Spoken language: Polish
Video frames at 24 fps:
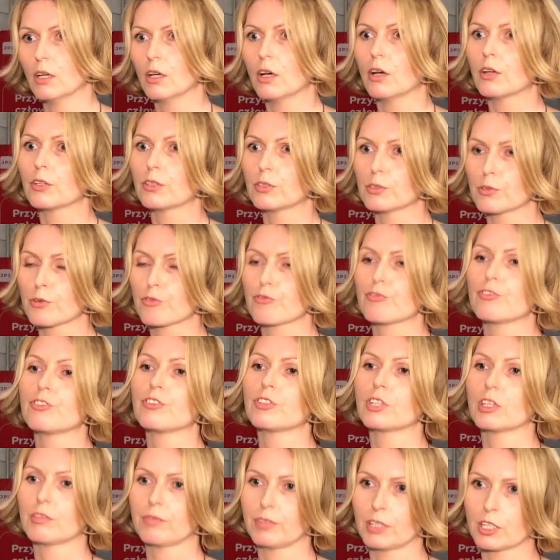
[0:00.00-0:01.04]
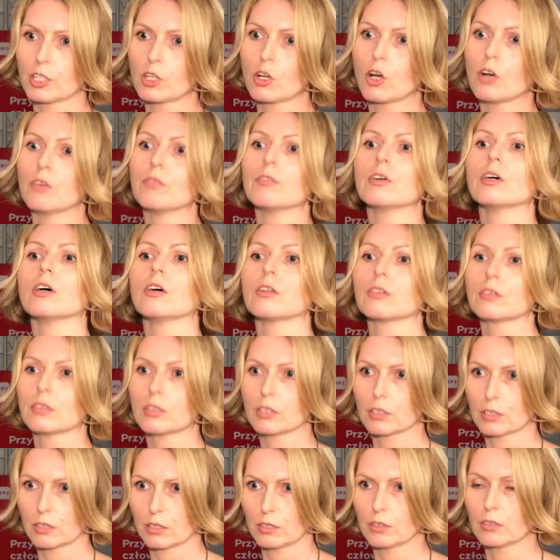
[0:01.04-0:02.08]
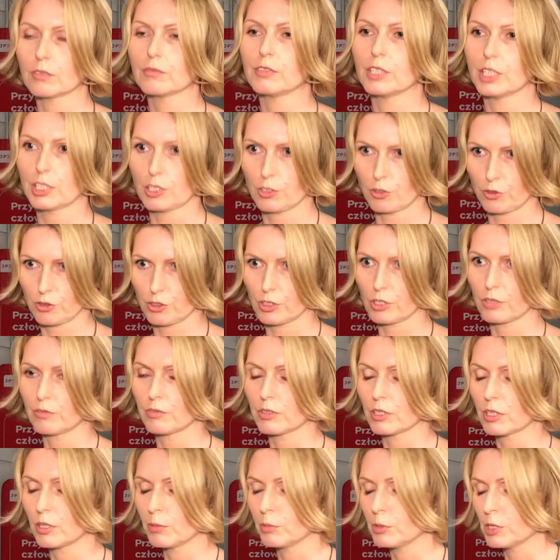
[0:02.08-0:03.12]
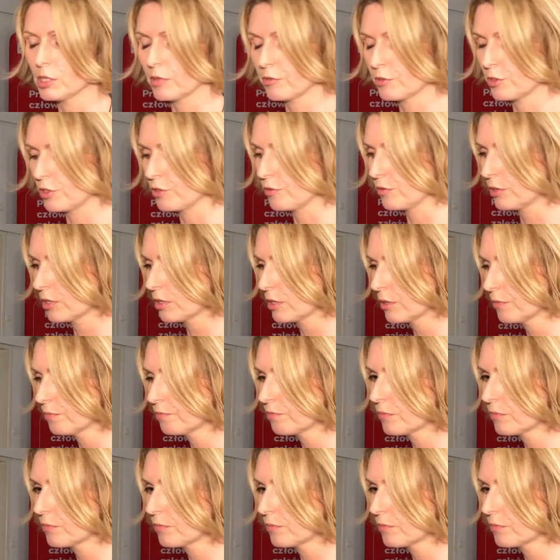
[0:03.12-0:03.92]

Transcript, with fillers: odróżnić te fejkowe od tych wartościowych i prawdziwych